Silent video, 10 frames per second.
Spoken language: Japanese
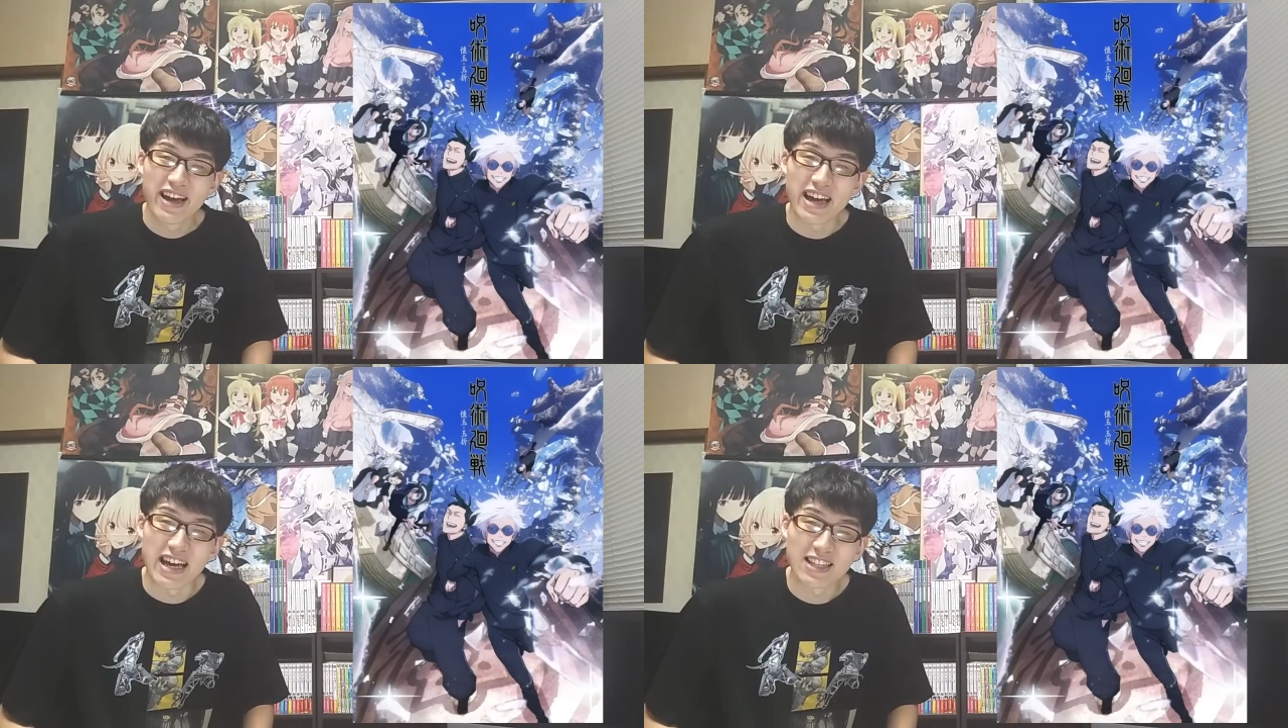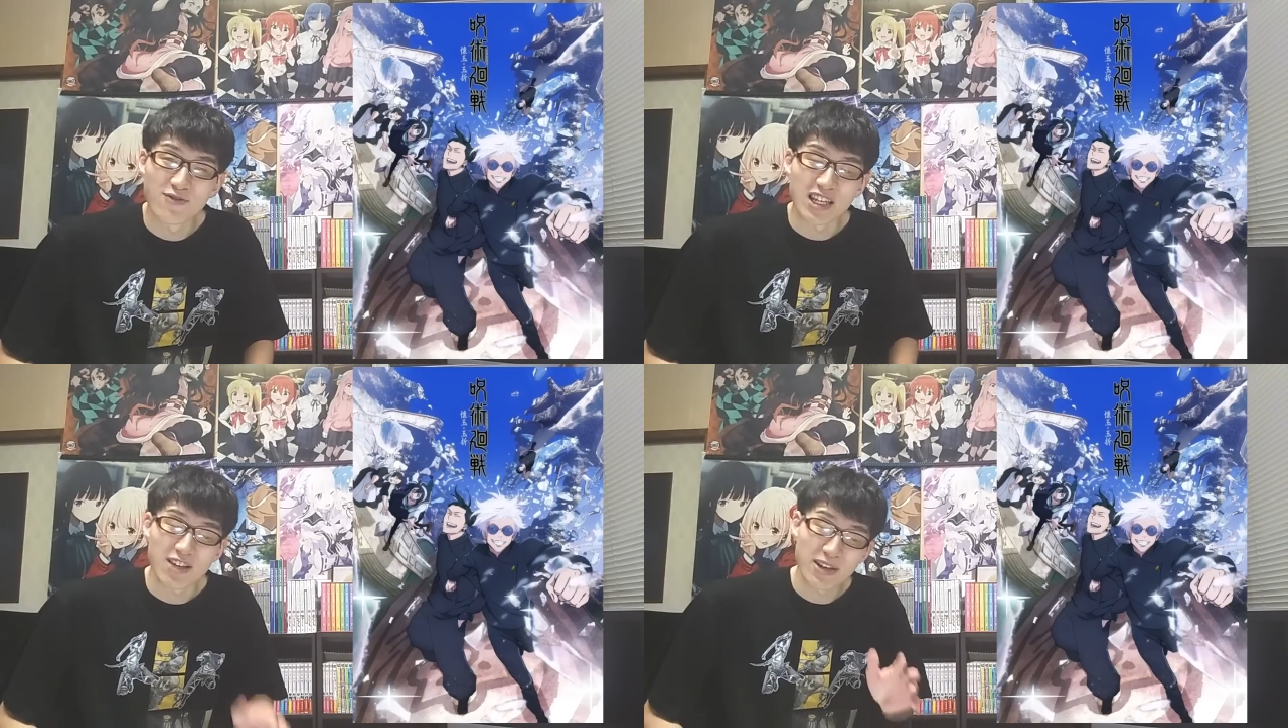えー、いつ
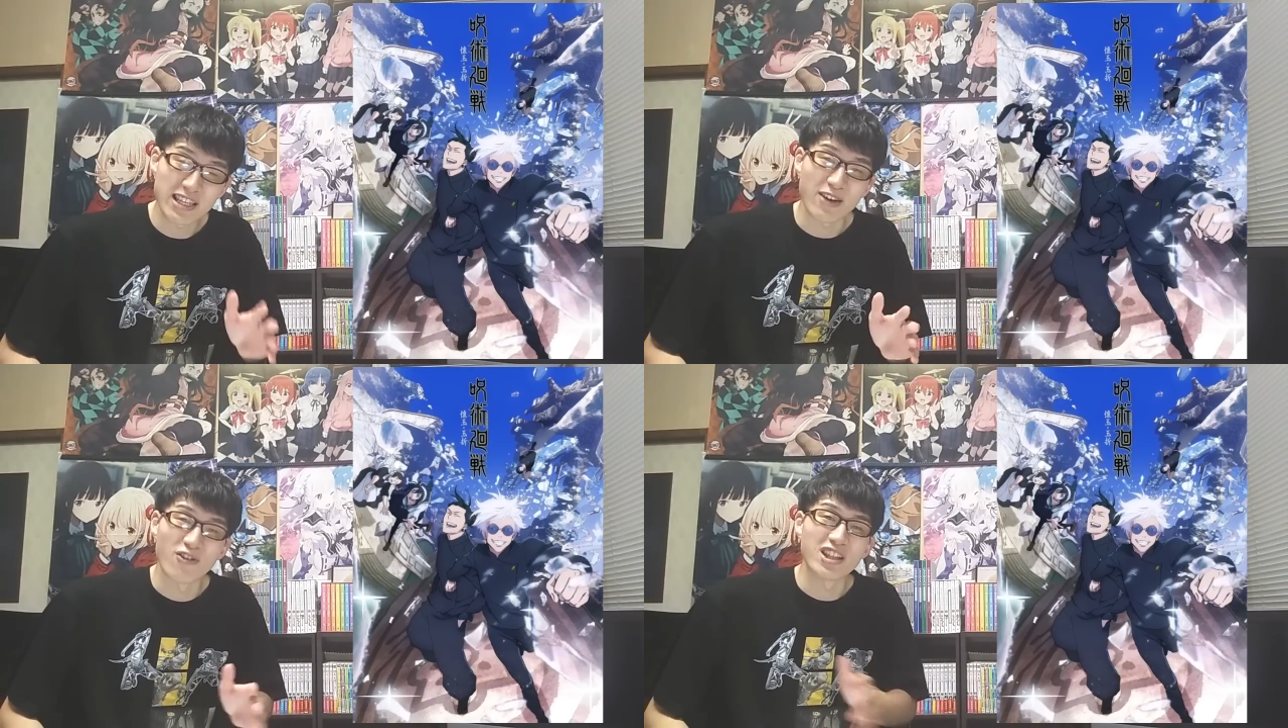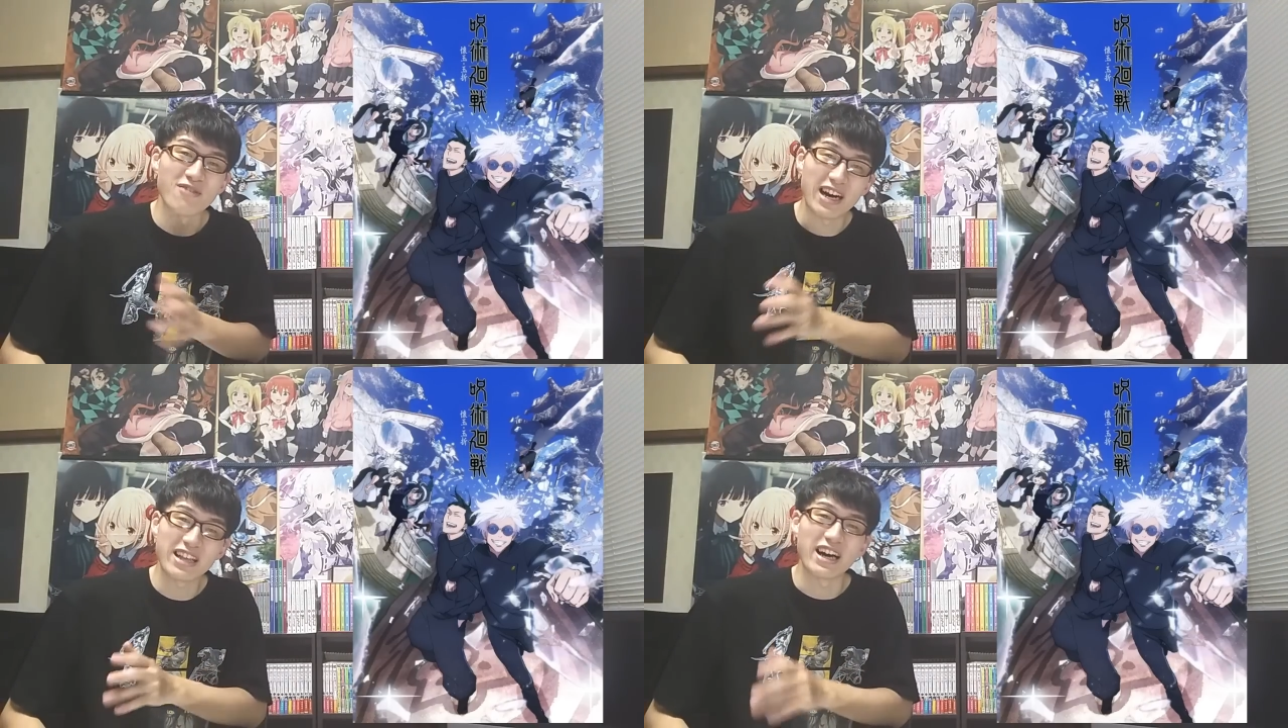もらっしいましてこの間
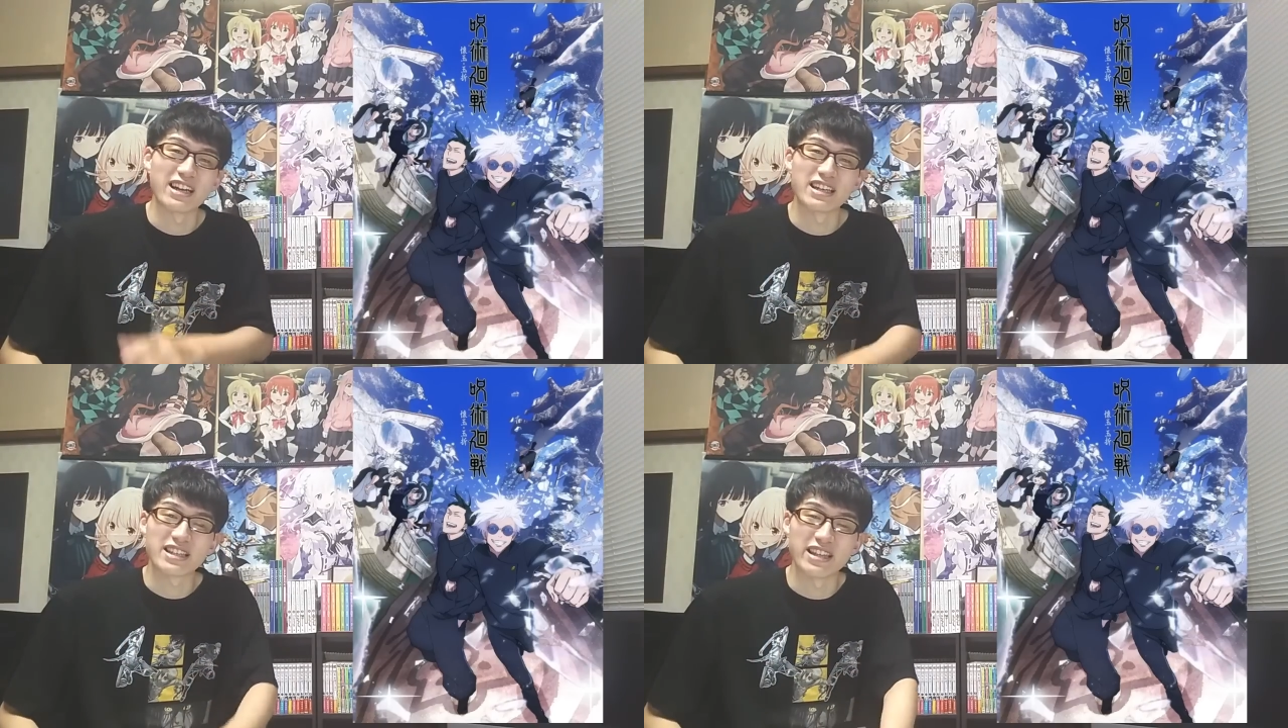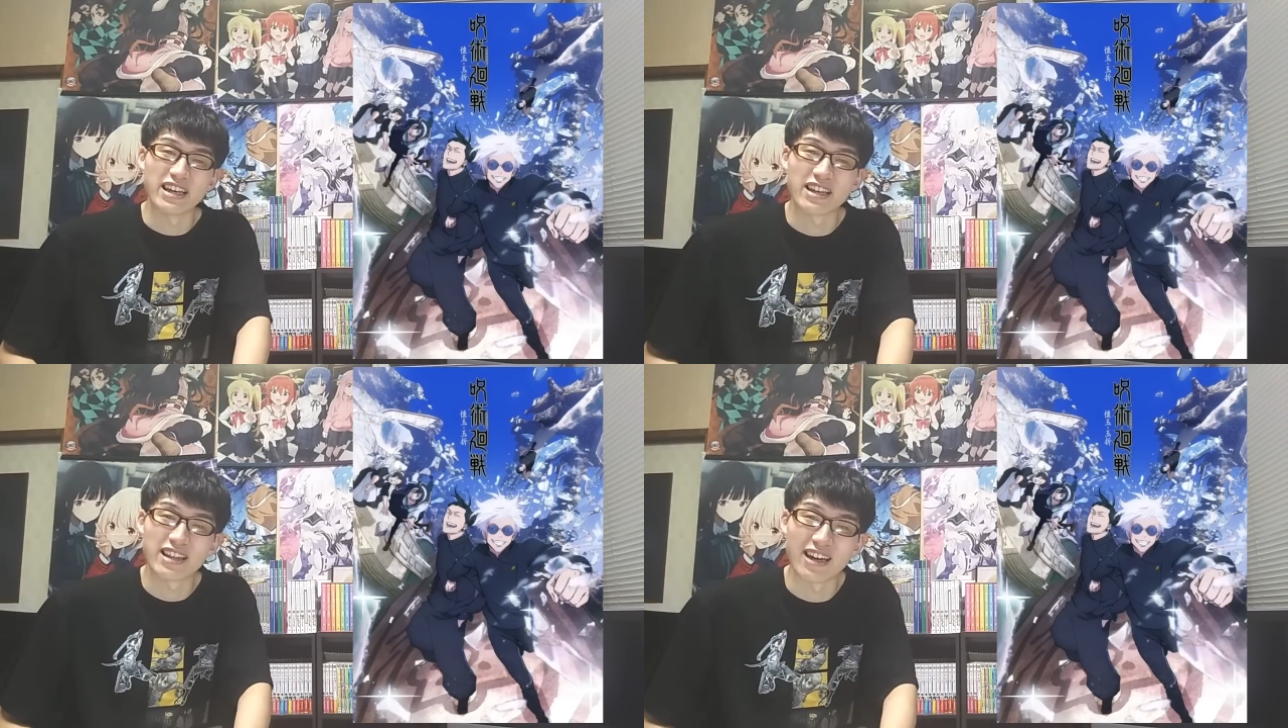はありで話して
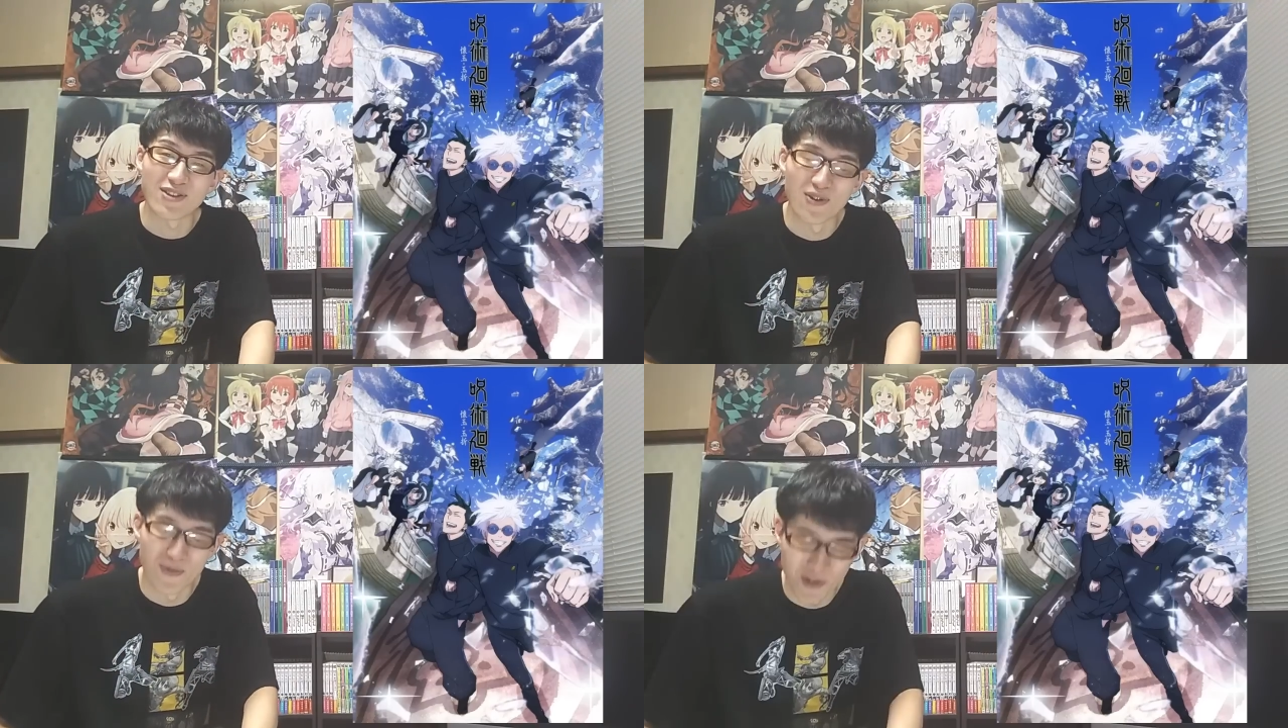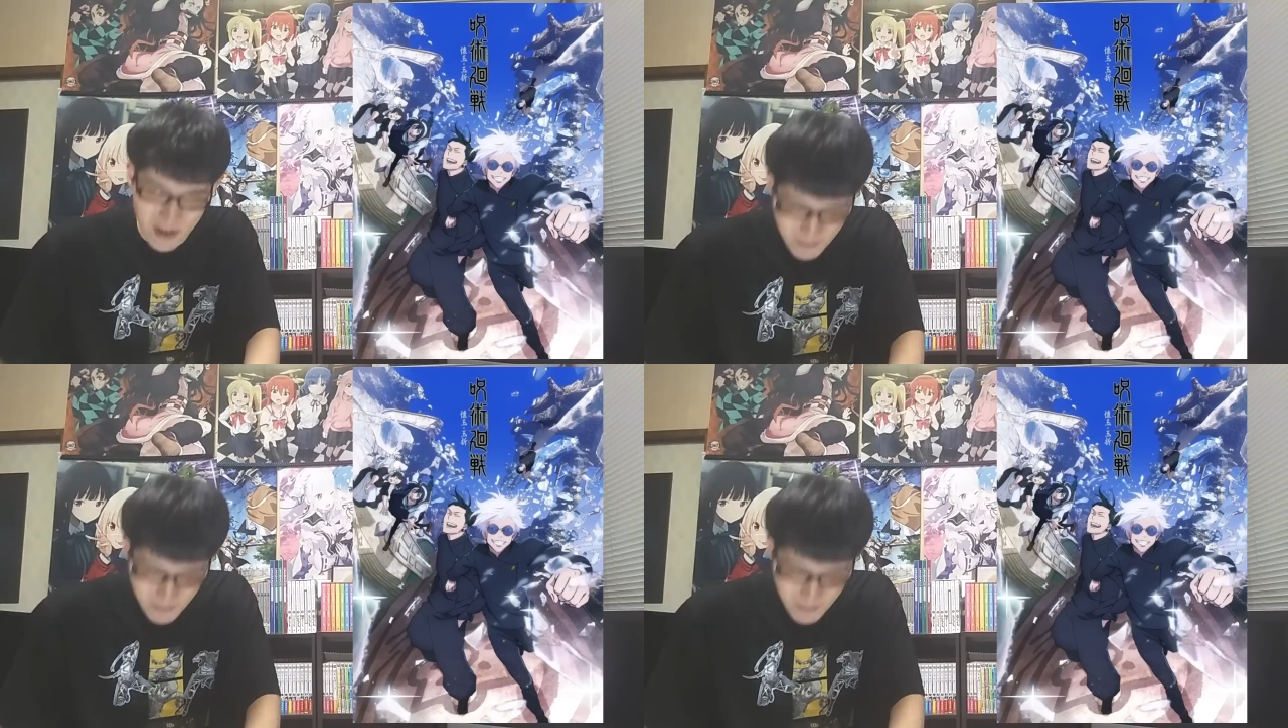いきたいと思い